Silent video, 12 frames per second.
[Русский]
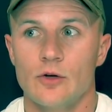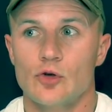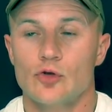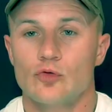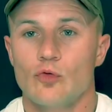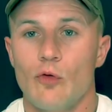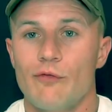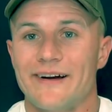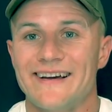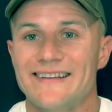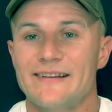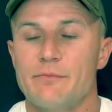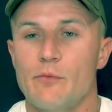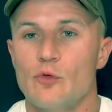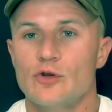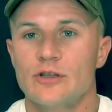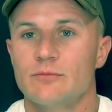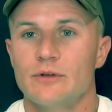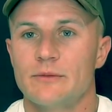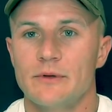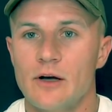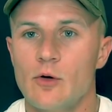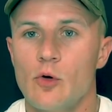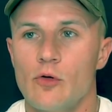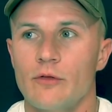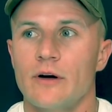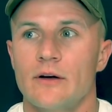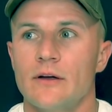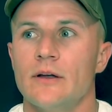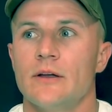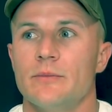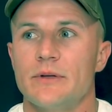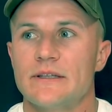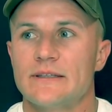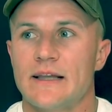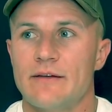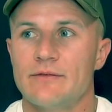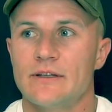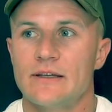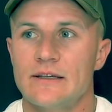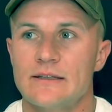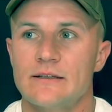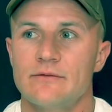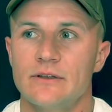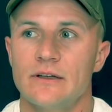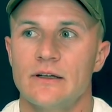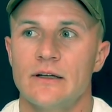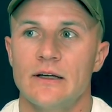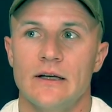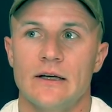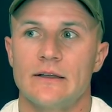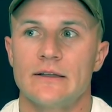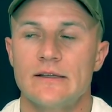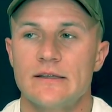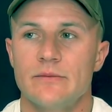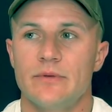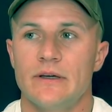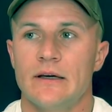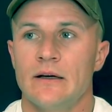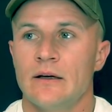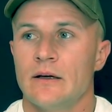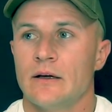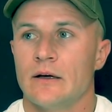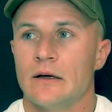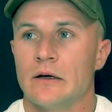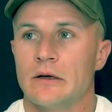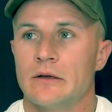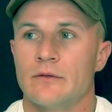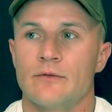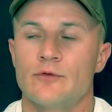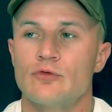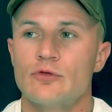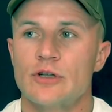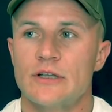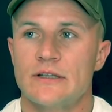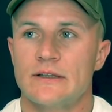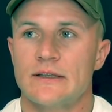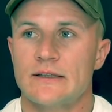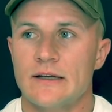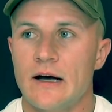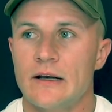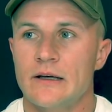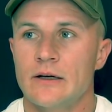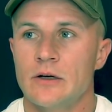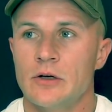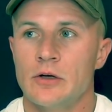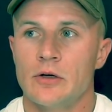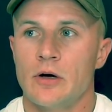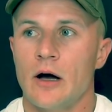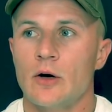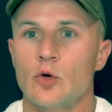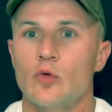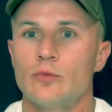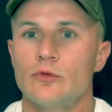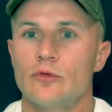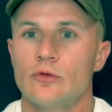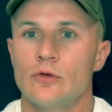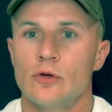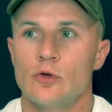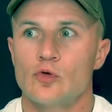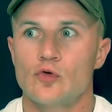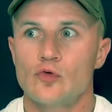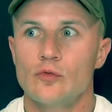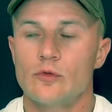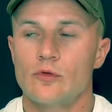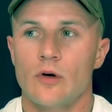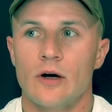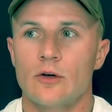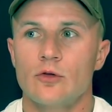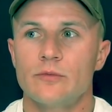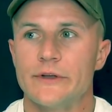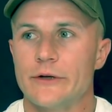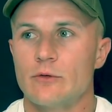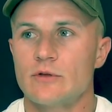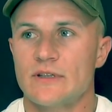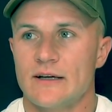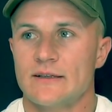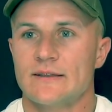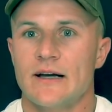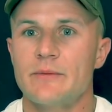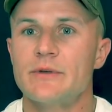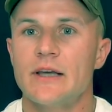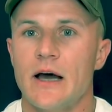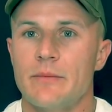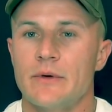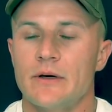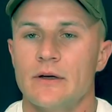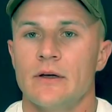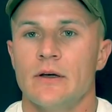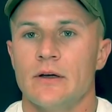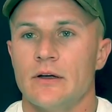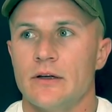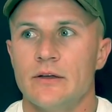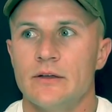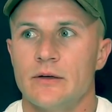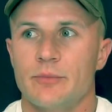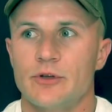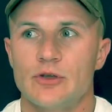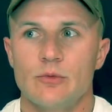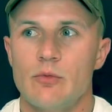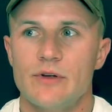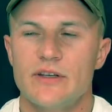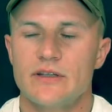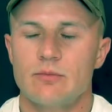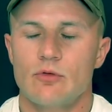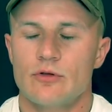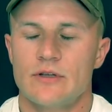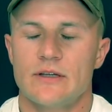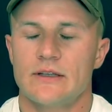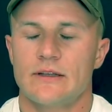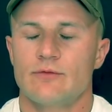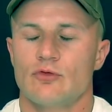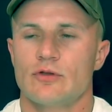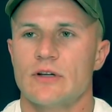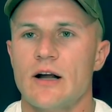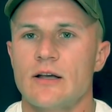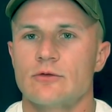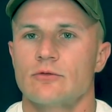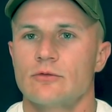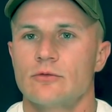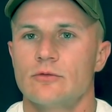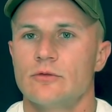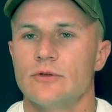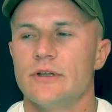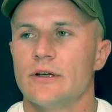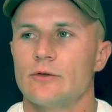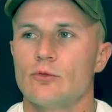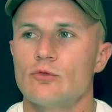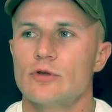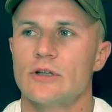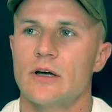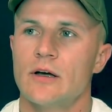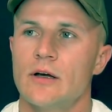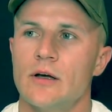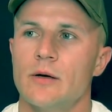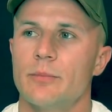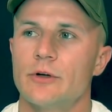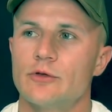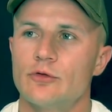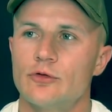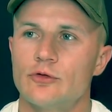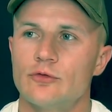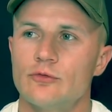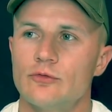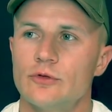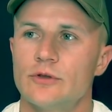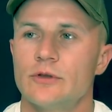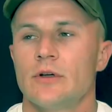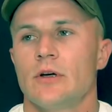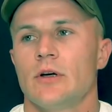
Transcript: что в этом может быть плохого? Представьте, если вы на себе э, всю жизнь таскали огромную сумку, огромный рюкзак с камнями. И почему бы не сбросить это все сразу? Нет, нужно по чуть-чуть,